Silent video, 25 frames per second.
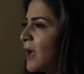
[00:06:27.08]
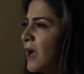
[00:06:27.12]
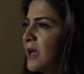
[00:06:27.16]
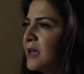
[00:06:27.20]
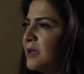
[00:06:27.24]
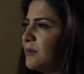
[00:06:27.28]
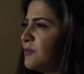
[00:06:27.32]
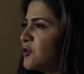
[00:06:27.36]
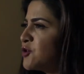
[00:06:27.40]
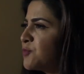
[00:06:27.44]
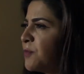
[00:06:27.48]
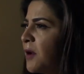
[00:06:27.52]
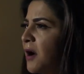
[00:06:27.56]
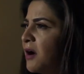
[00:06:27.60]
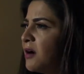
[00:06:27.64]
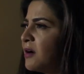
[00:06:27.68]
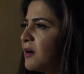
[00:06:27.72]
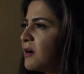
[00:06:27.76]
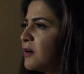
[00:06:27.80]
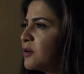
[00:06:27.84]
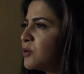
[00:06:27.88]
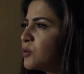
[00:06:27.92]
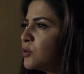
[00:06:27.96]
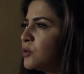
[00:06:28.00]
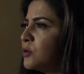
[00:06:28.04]
انا مش
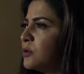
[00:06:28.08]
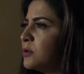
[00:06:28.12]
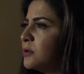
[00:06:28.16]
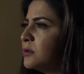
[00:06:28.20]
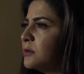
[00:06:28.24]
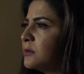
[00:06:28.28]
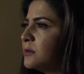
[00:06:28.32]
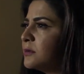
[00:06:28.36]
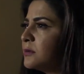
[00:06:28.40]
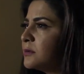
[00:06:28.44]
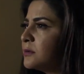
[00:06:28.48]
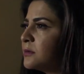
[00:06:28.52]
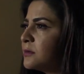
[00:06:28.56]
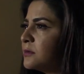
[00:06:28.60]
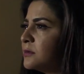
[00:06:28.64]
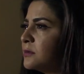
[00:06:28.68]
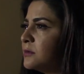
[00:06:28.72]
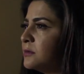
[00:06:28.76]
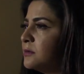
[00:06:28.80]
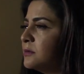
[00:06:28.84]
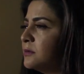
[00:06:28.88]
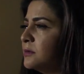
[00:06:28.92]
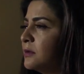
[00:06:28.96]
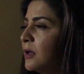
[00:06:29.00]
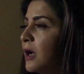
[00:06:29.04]
بهكره
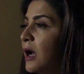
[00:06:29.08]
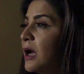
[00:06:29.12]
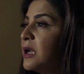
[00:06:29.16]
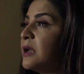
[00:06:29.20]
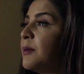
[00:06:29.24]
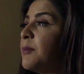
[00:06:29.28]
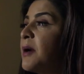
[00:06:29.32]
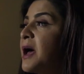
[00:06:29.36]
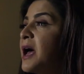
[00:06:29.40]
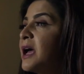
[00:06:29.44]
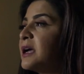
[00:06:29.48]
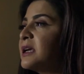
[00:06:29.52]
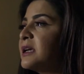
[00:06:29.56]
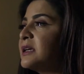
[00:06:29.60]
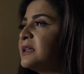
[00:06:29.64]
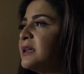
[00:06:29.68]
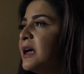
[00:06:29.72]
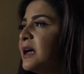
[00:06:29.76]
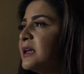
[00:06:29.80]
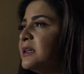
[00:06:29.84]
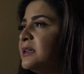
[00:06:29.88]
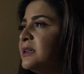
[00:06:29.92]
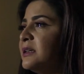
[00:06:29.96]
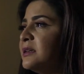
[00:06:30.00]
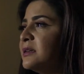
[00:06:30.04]
أنا بأكد
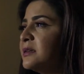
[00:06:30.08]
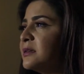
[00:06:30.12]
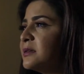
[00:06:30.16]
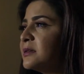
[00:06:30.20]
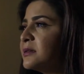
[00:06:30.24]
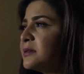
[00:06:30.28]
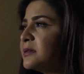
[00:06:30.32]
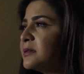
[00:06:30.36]
عليه